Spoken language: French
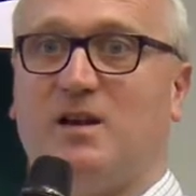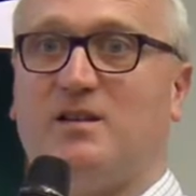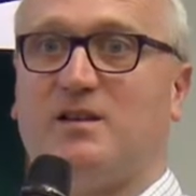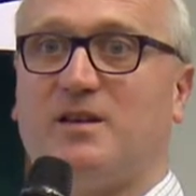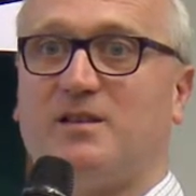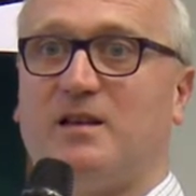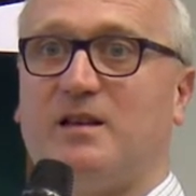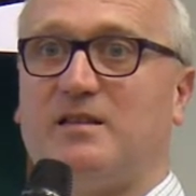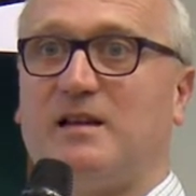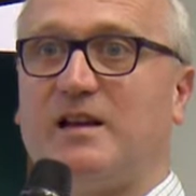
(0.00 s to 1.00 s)
C'est-à-dire
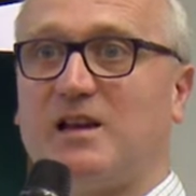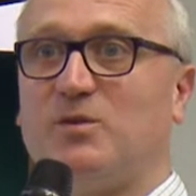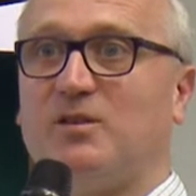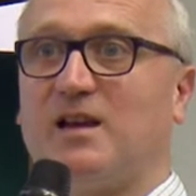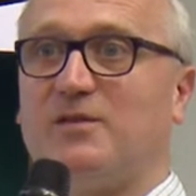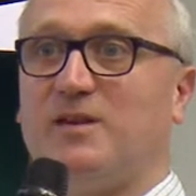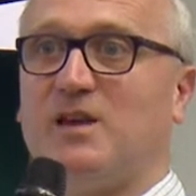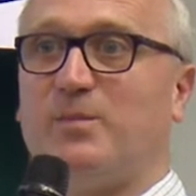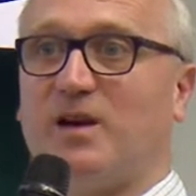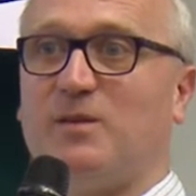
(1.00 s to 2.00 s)
c'est la cryptographie
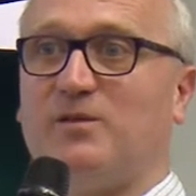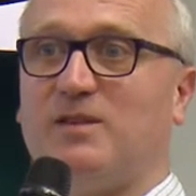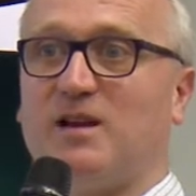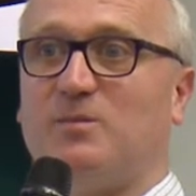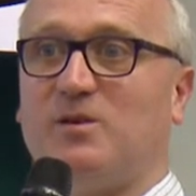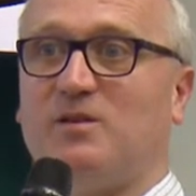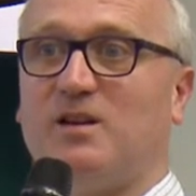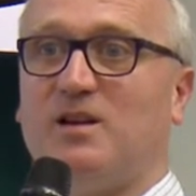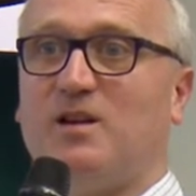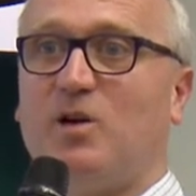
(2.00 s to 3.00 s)
qui permet finalement,
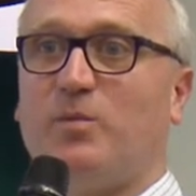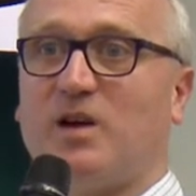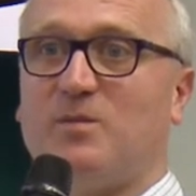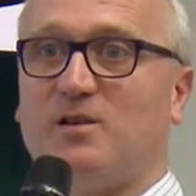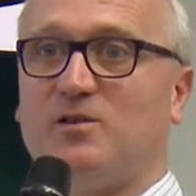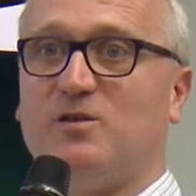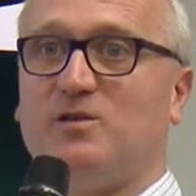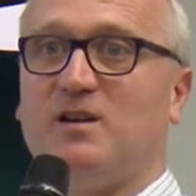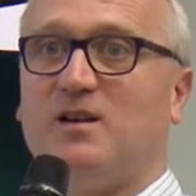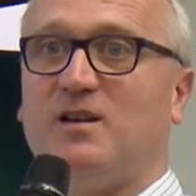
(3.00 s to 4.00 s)
en premier
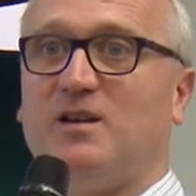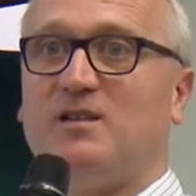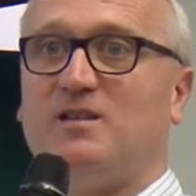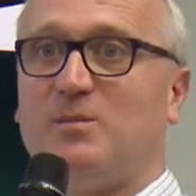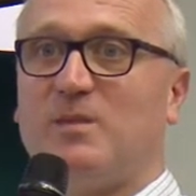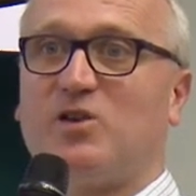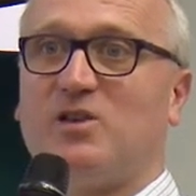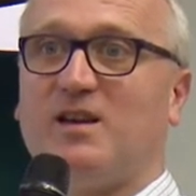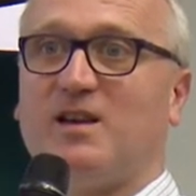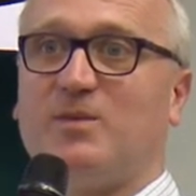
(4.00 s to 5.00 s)
lieu,
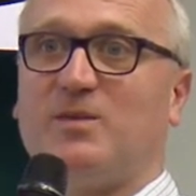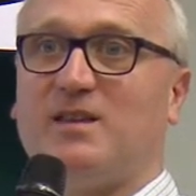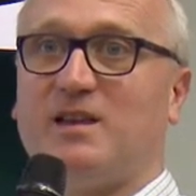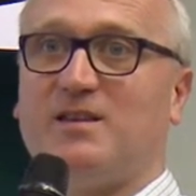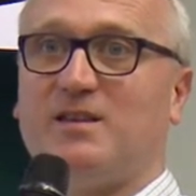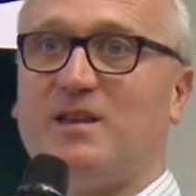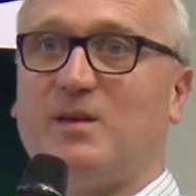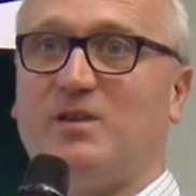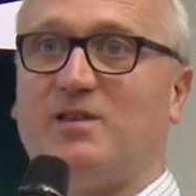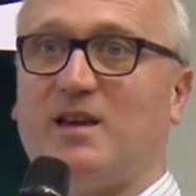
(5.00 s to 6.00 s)
d'imaginer que de tels
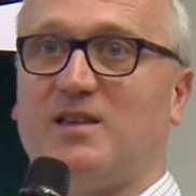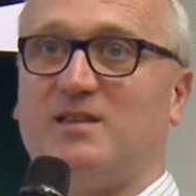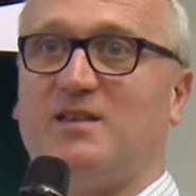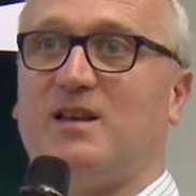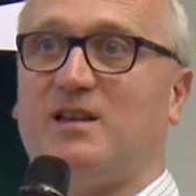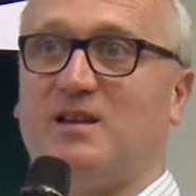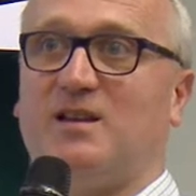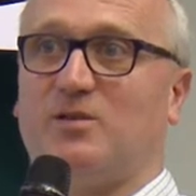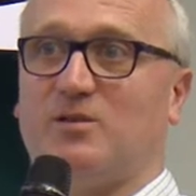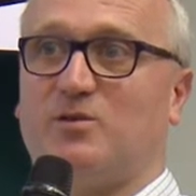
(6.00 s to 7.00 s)
systèmes puissent exister et de
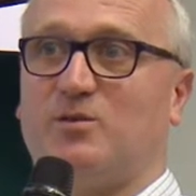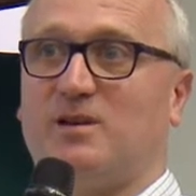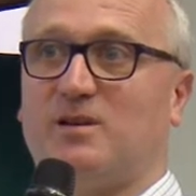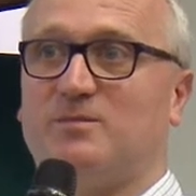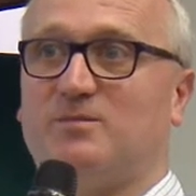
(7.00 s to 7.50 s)
les construire.